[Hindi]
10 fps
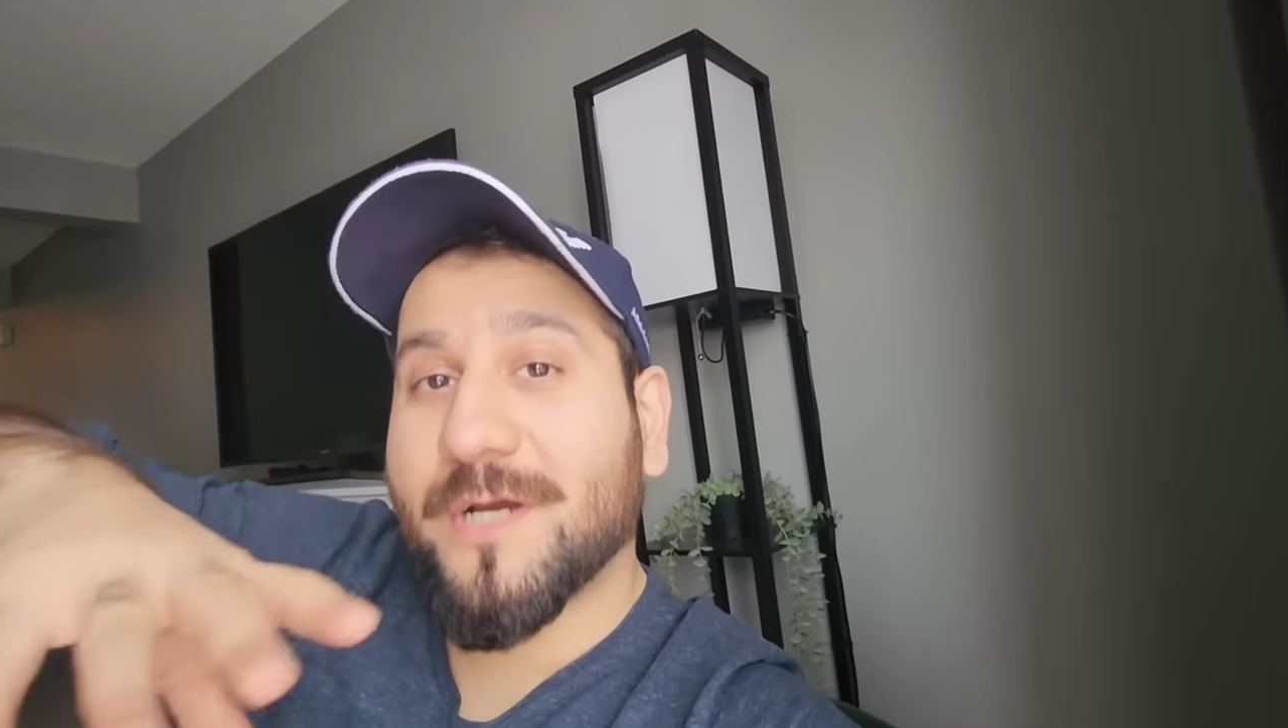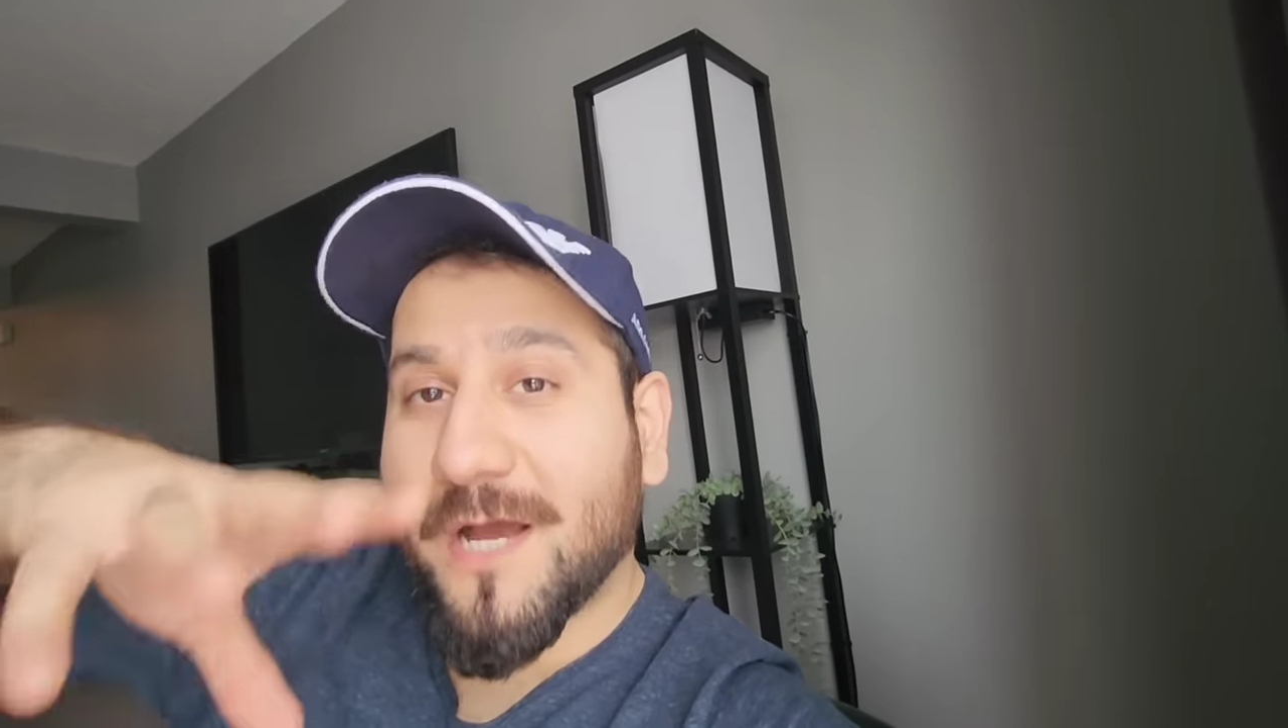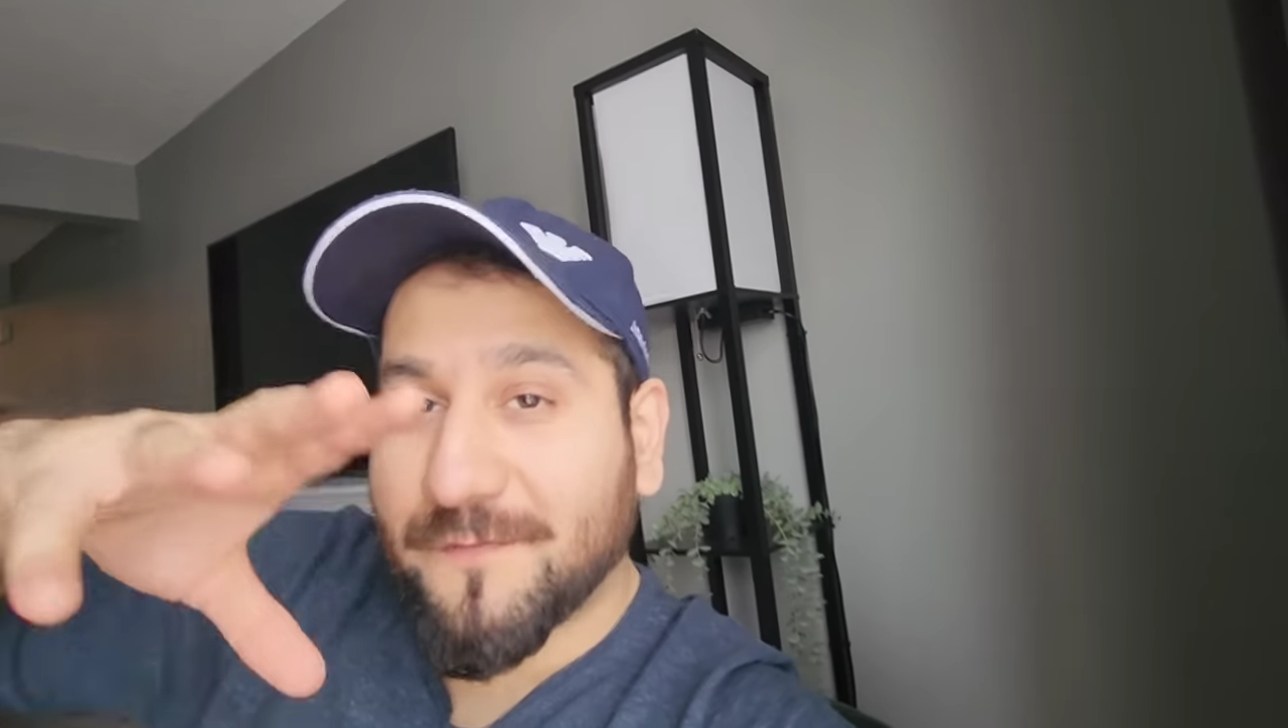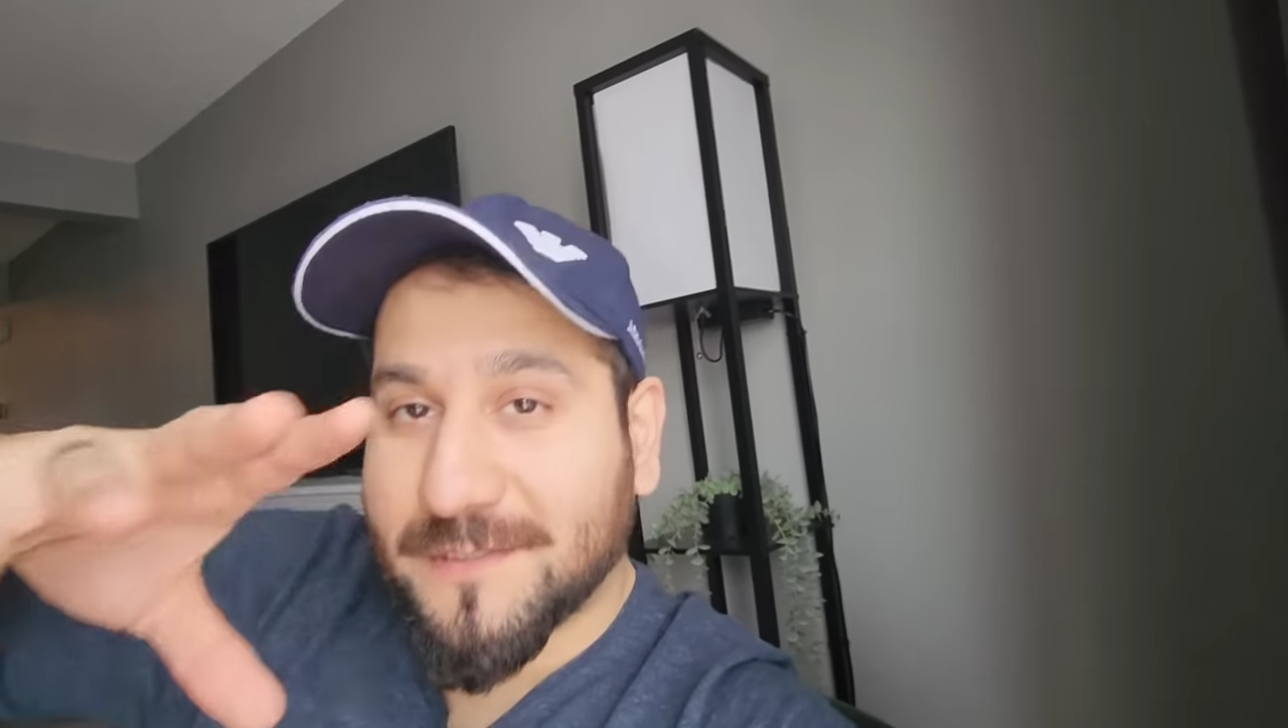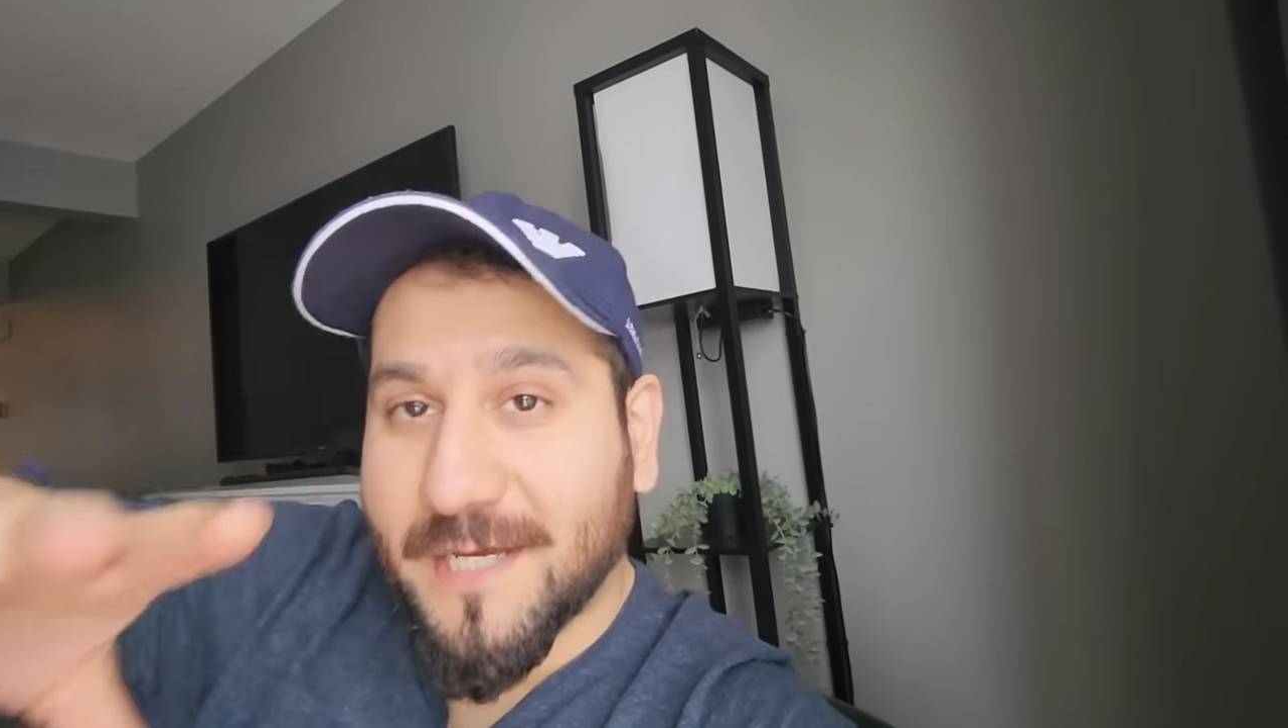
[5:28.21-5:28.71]

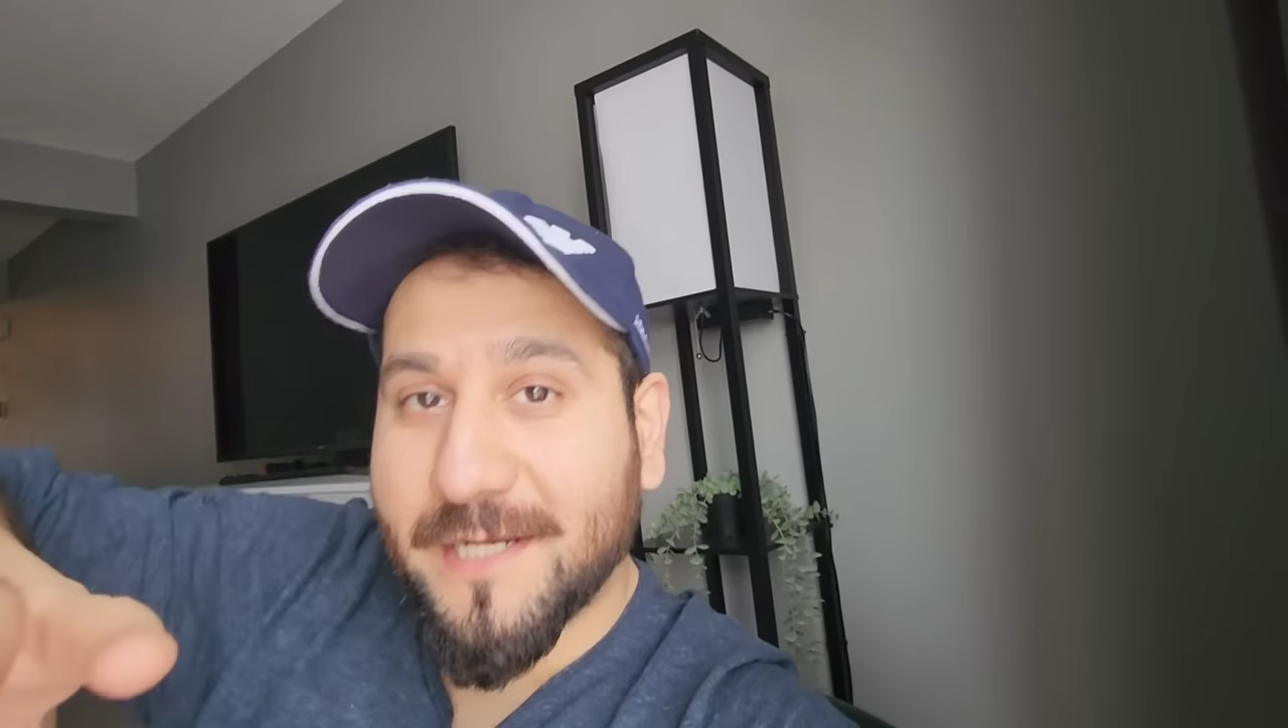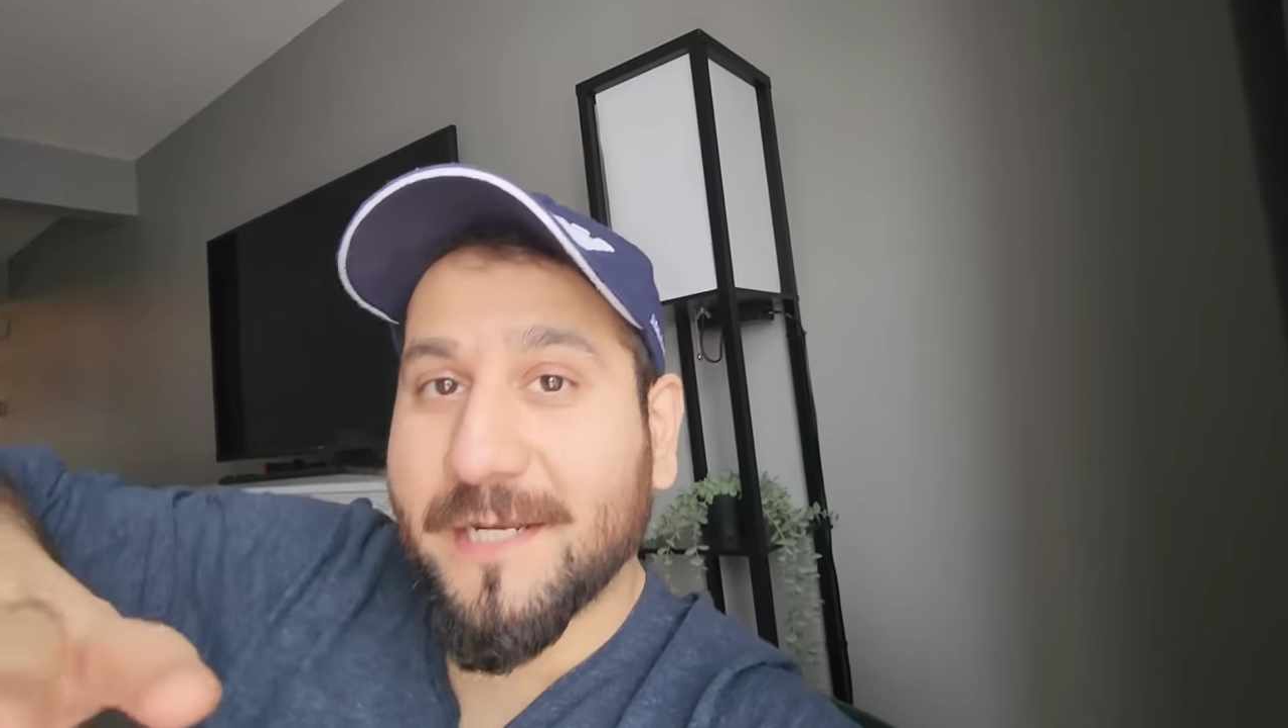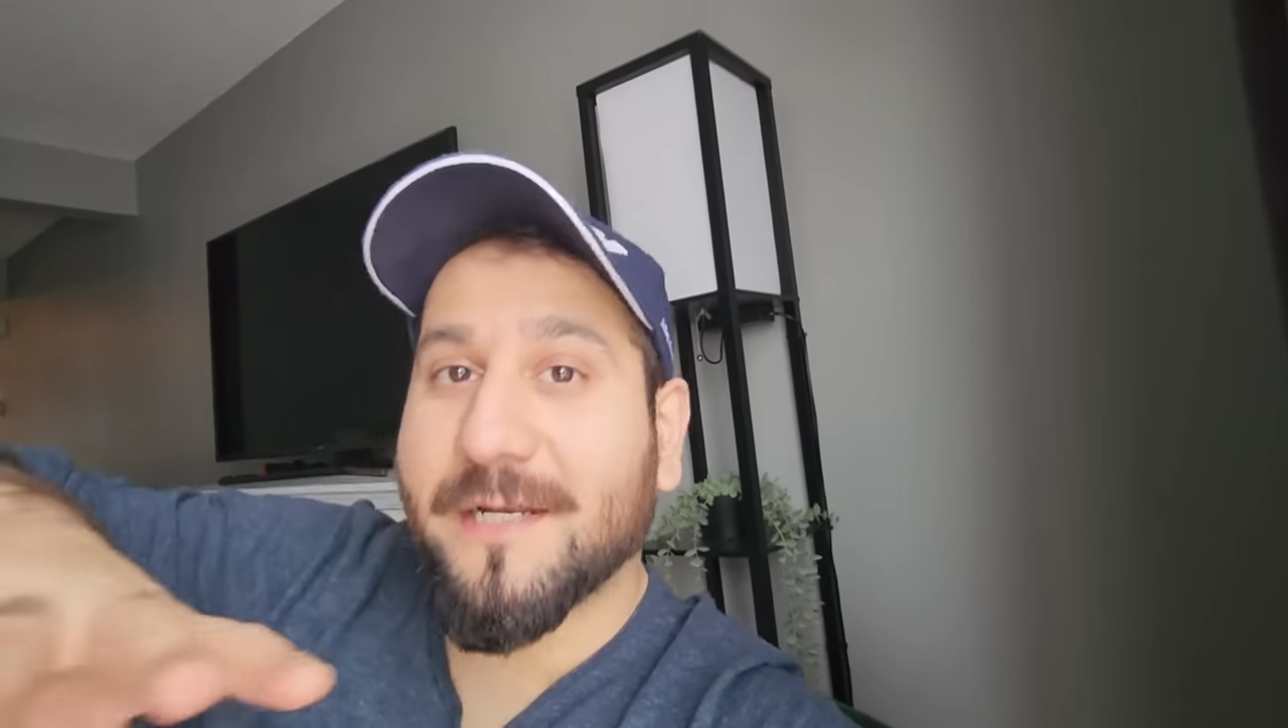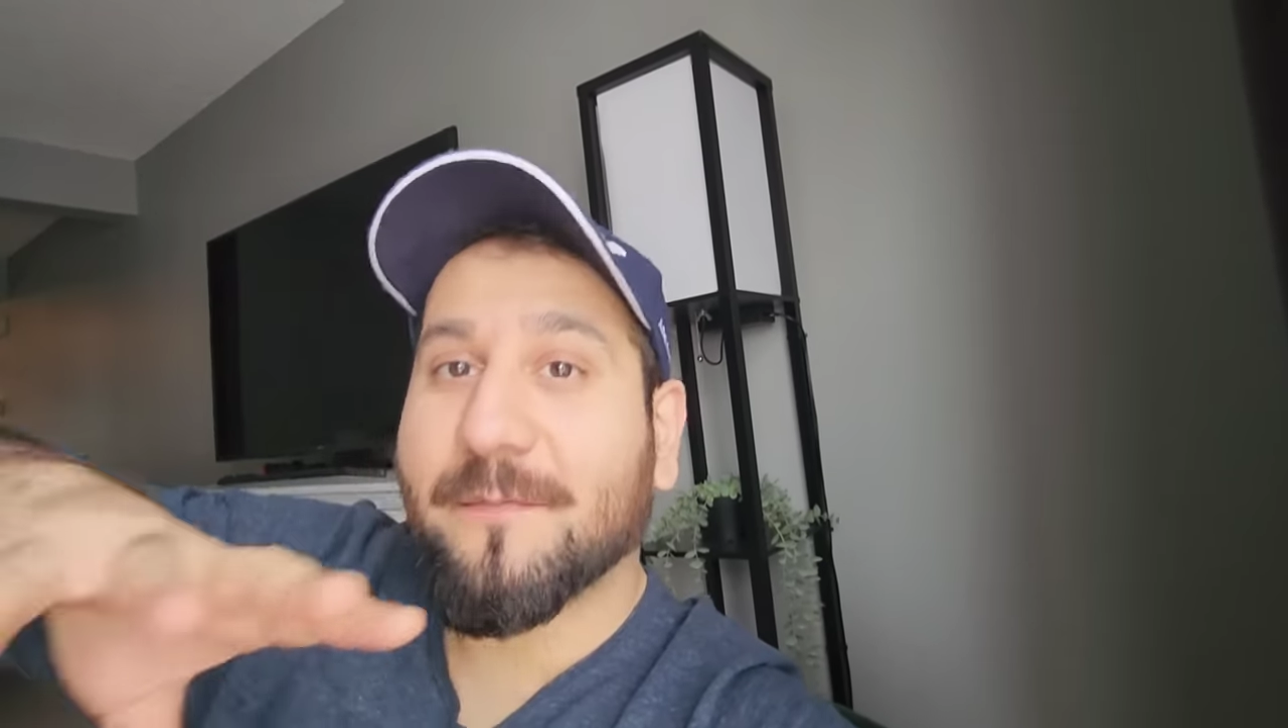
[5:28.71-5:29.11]
काफ़ी सारे